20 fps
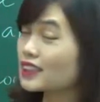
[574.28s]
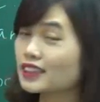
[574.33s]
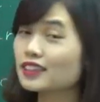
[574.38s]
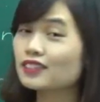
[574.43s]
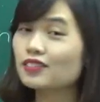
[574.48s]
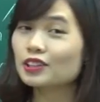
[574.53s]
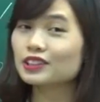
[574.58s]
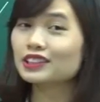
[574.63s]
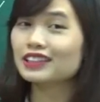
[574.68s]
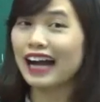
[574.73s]

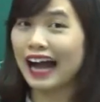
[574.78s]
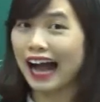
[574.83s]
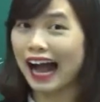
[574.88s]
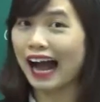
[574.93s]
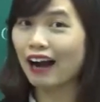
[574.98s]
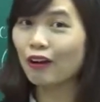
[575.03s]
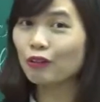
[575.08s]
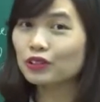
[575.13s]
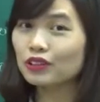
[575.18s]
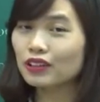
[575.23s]
ớ hoặc chữ
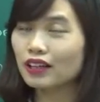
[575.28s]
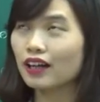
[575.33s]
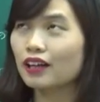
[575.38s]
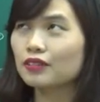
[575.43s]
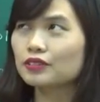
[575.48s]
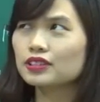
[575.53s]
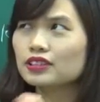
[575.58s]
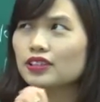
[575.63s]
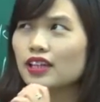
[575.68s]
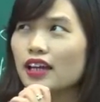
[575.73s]
á của
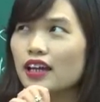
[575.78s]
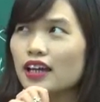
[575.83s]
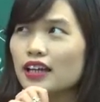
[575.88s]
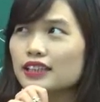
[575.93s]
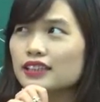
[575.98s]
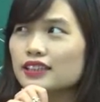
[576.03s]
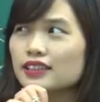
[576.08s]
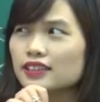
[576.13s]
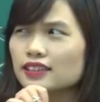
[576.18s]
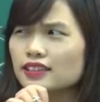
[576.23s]
à, chữ
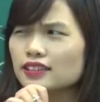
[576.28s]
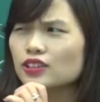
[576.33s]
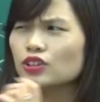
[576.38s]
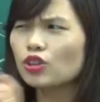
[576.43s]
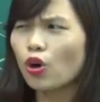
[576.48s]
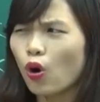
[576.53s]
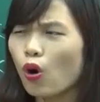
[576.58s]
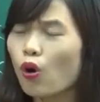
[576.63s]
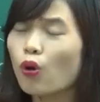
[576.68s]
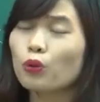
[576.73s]
e, chữ ớ,
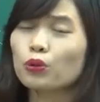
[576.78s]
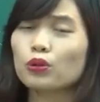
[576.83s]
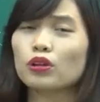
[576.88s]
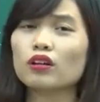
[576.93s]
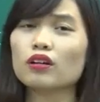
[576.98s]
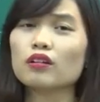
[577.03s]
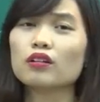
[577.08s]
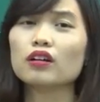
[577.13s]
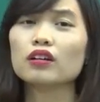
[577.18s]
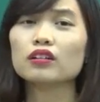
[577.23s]
ô của
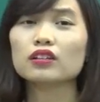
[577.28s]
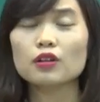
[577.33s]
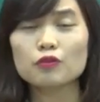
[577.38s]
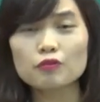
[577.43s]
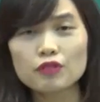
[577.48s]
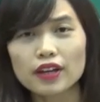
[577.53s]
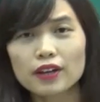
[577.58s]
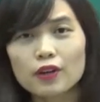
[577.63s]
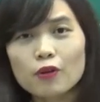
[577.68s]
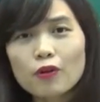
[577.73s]
tiếng
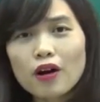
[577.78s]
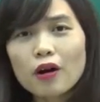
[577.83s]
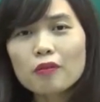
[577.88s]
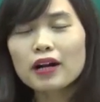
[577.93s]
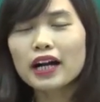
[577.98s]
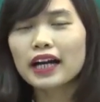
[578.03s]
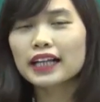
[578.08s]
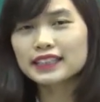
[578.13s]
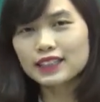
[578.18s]
tiếng Việt đúng không ạ?